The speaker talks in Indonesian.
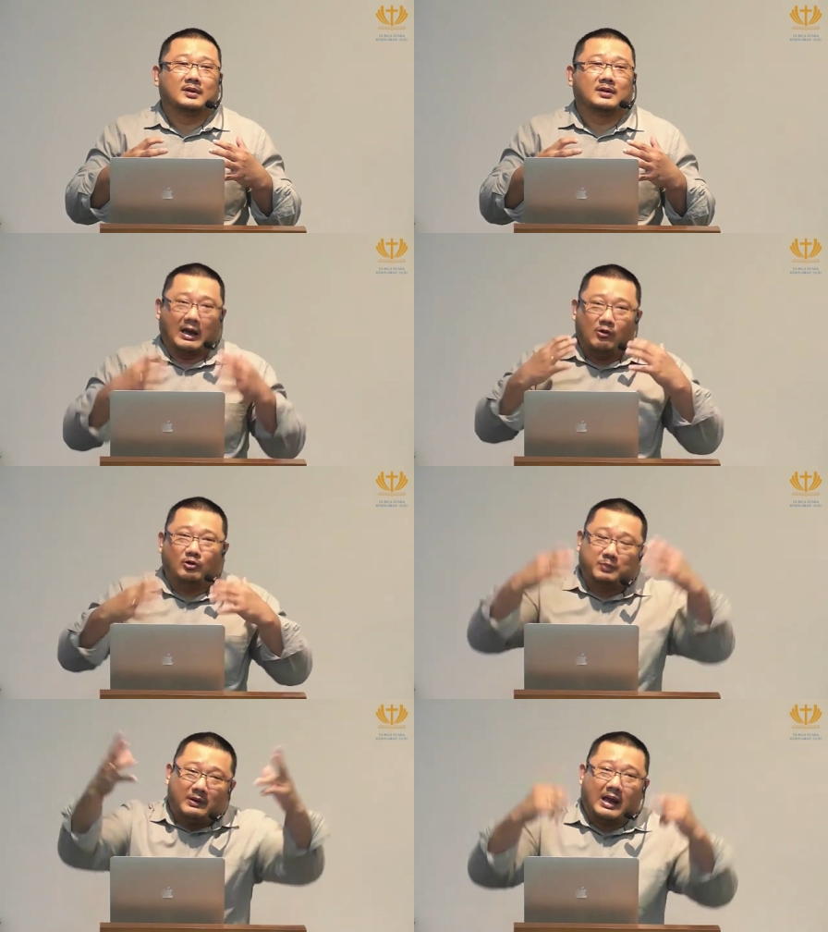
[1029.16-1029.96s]
Daud
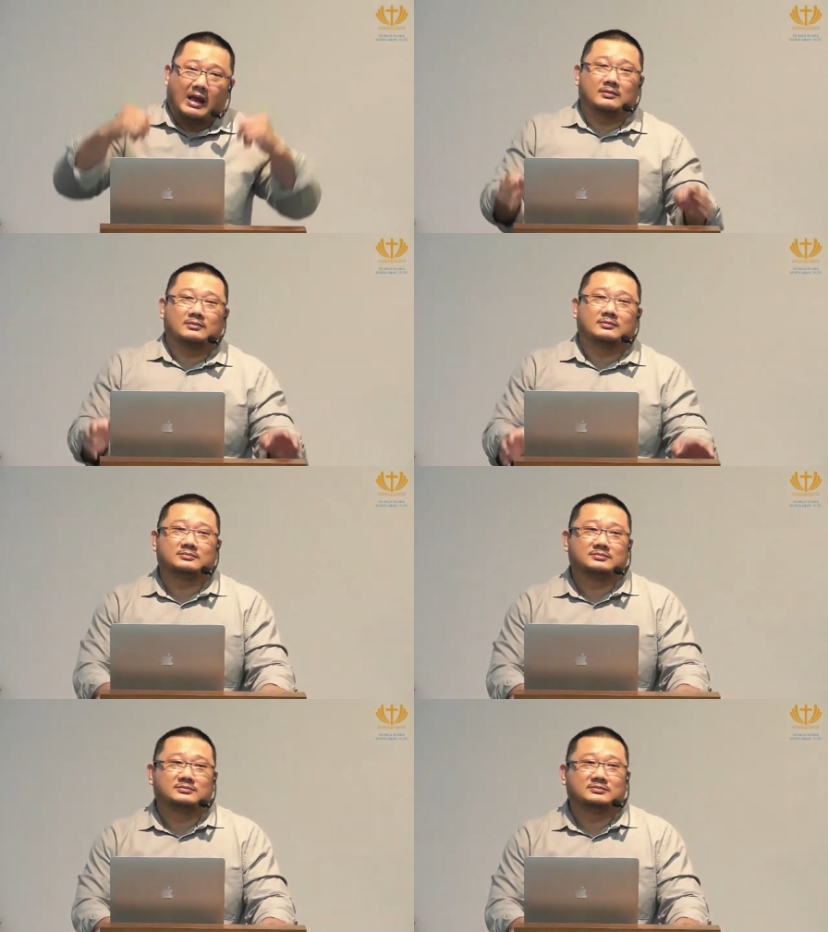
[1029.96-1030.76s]
berperang.
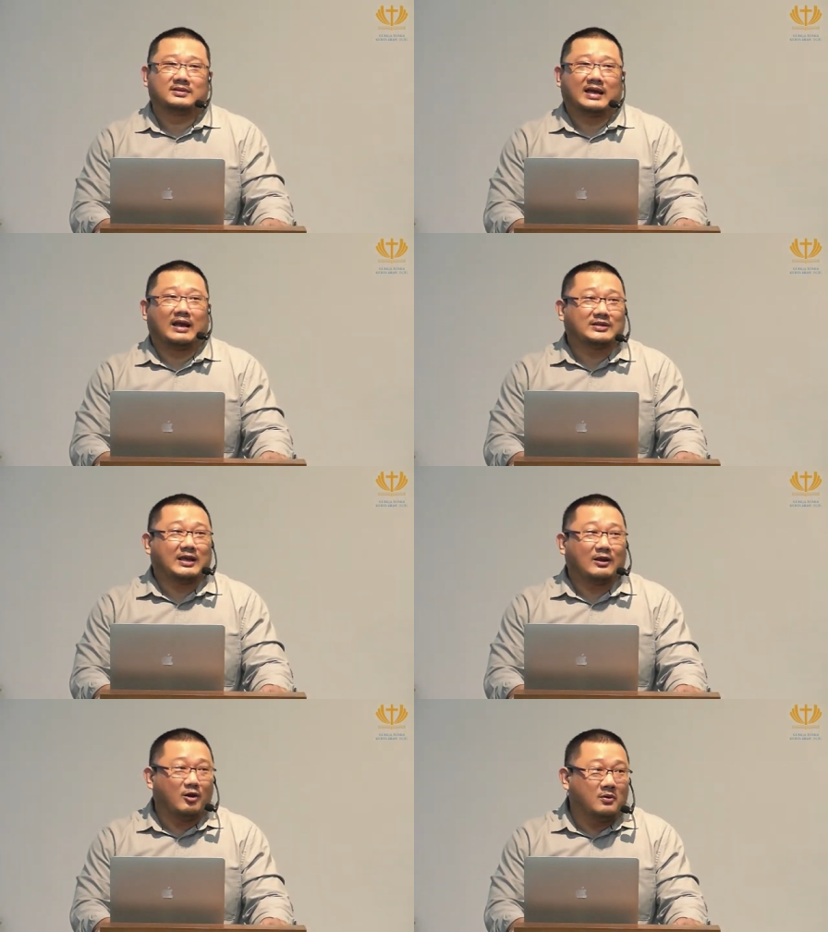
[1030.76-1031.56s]
Kalau
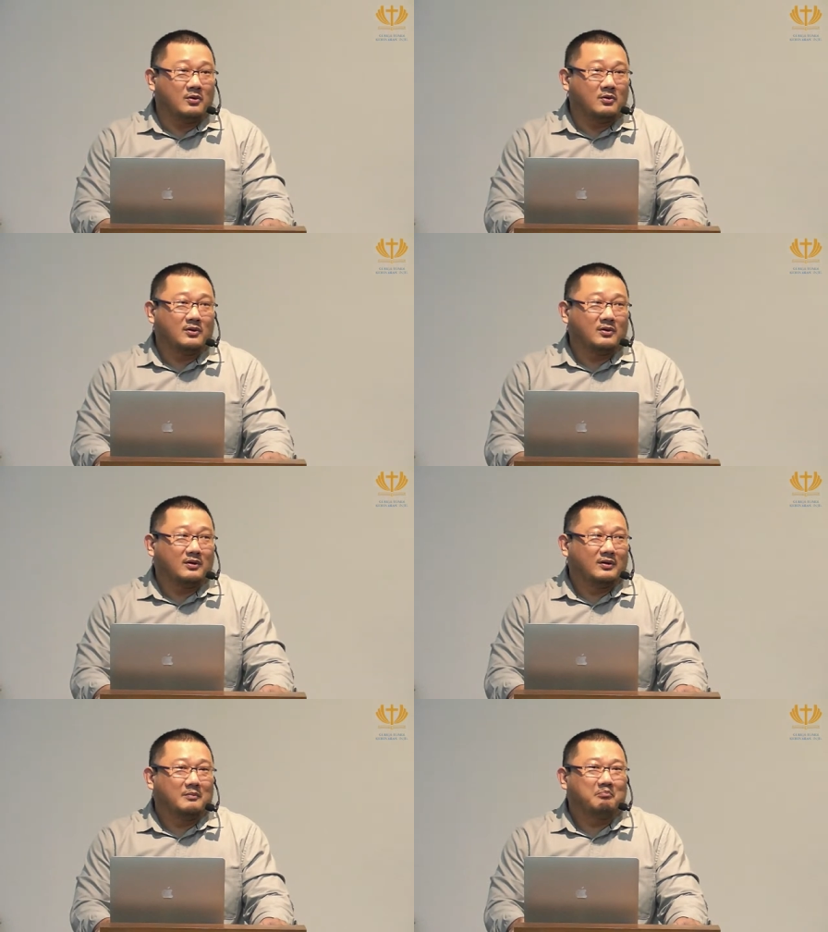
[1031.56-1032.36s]
Salomo
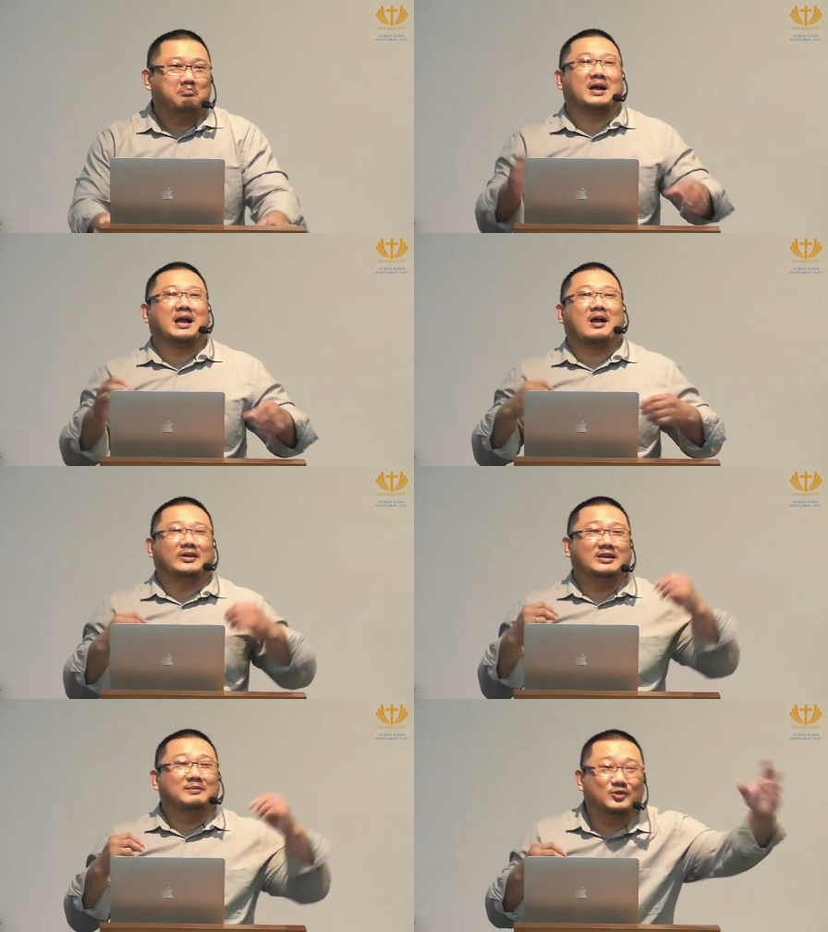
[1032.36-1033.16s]

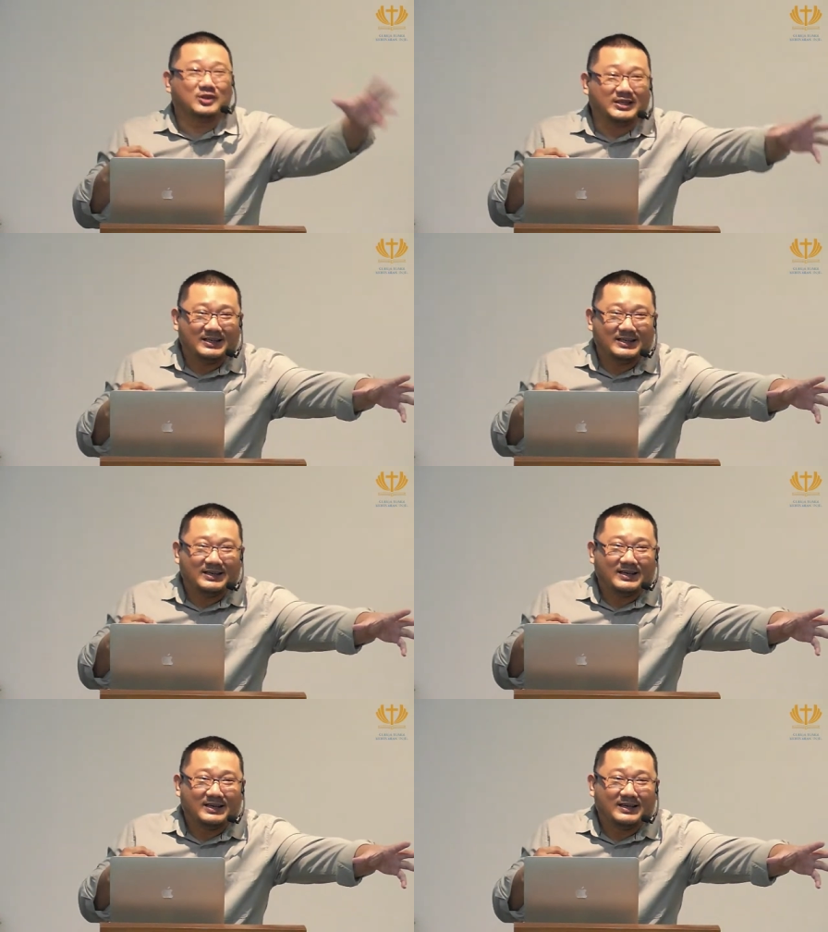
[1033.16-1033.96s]
mengawini putri
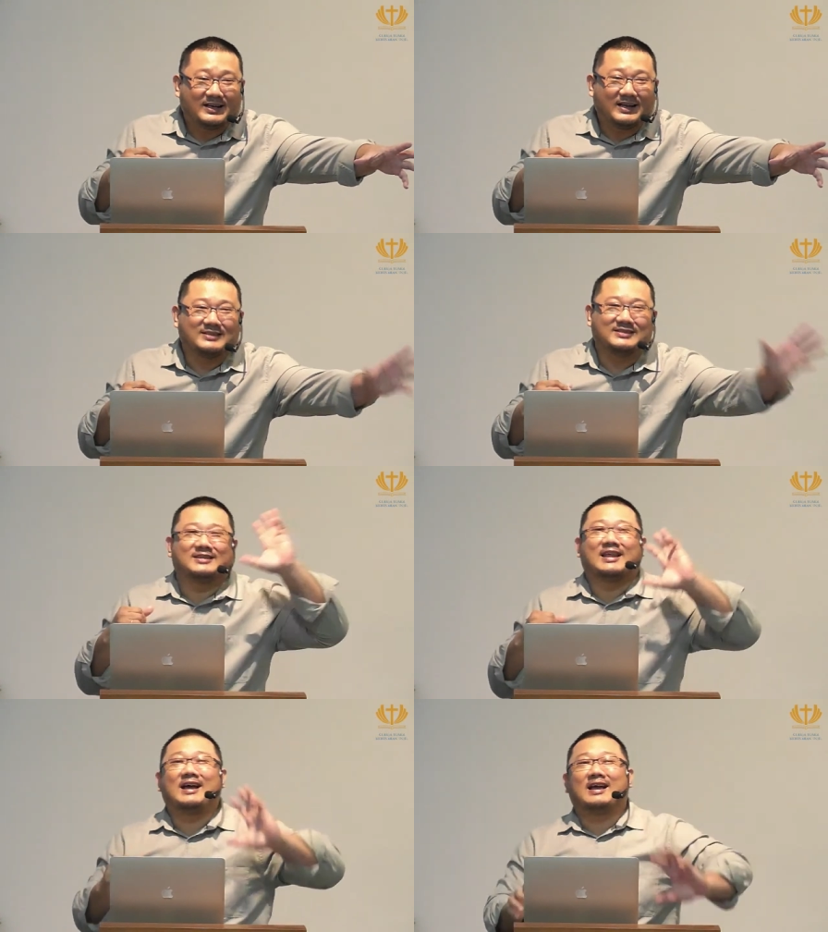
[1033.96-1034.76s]
raja
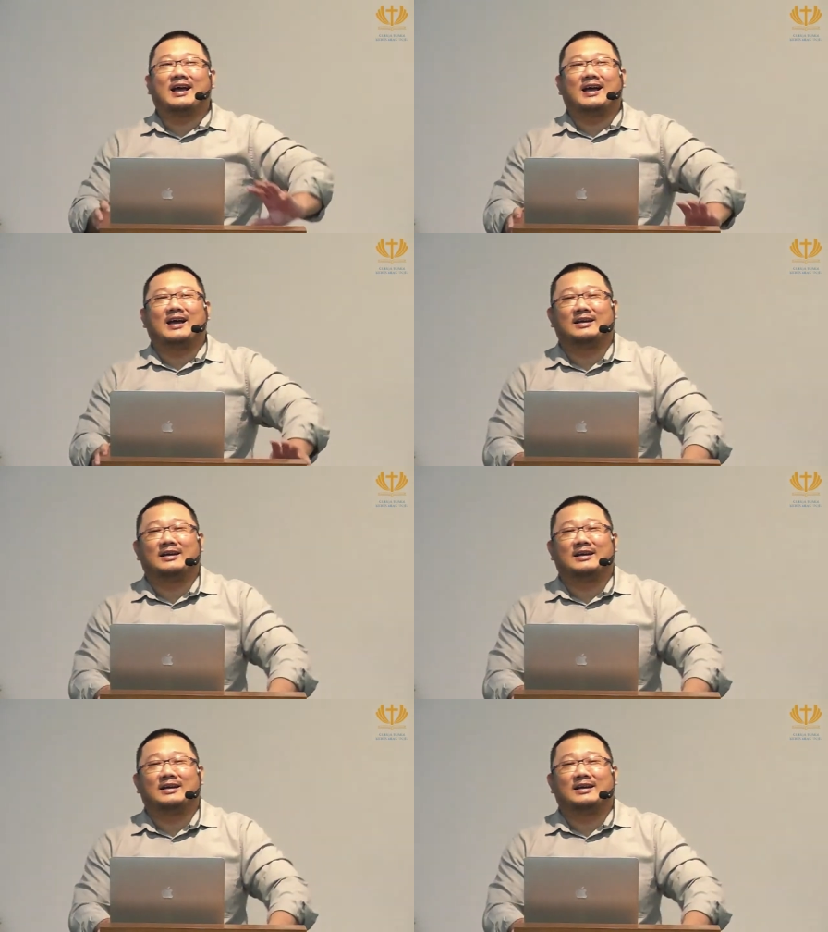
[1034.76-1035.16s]
tetangga.